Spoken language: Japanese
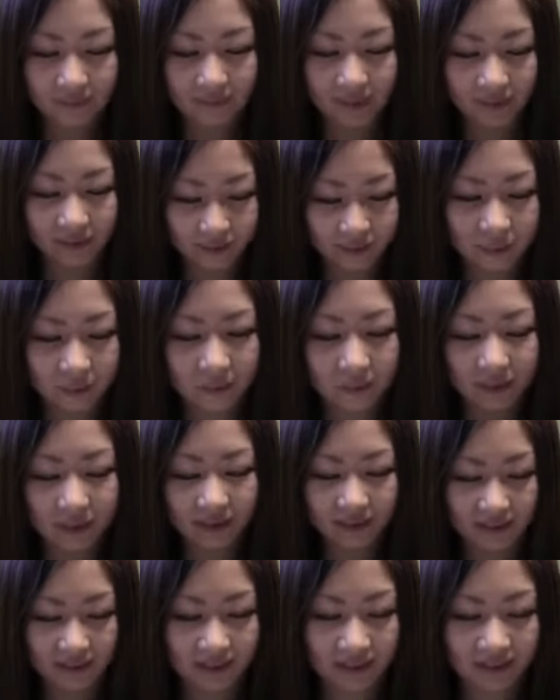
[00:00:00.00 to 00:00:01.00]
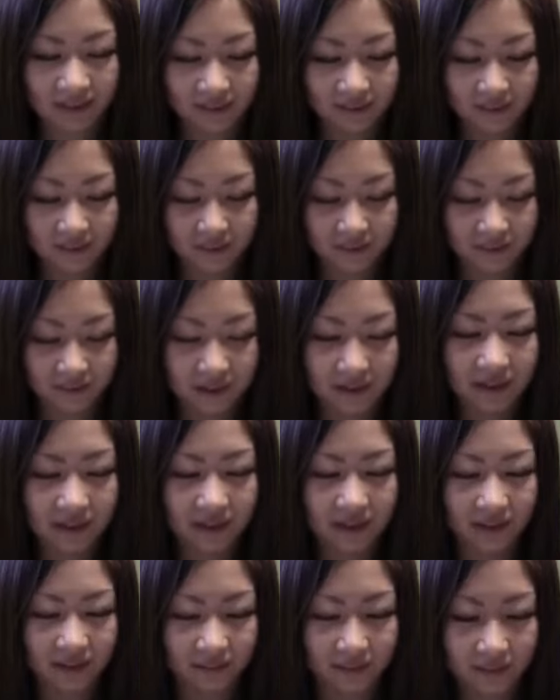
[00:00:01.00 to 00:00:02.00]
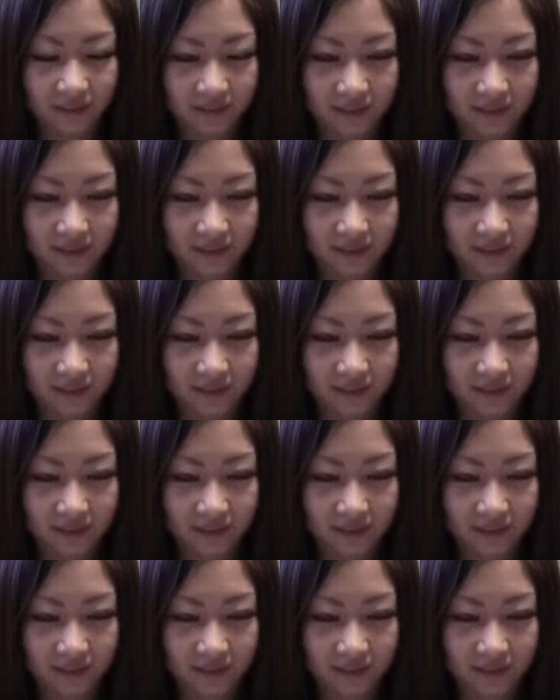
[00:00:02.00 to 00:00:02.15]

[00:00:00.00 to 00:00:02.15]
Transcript: ほんまにな、うん、人気よ、